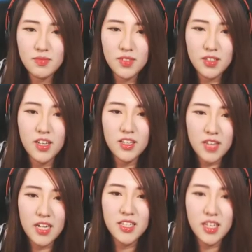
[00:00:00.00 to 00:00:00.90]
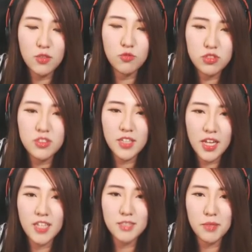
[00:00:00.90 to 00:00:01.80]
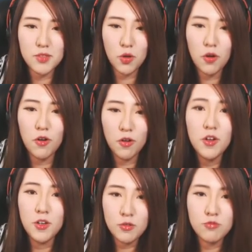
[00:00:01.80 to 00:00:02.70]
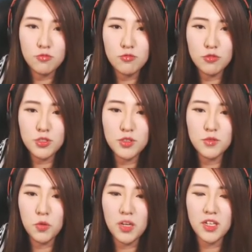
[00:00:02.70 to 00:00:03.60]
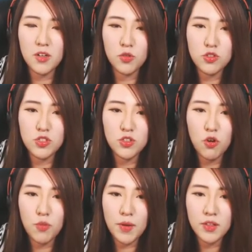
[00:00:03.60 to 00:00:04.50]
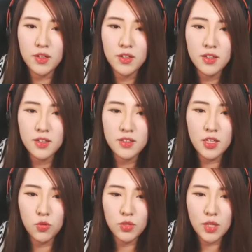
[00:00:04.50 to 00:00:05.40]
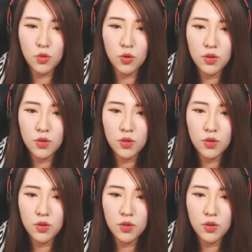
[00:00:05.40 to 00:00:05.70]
그래, 달리기에서 우승을 해야지만 저 우승 모락기를 얻을 수 있는 거구만. 나도, 나도!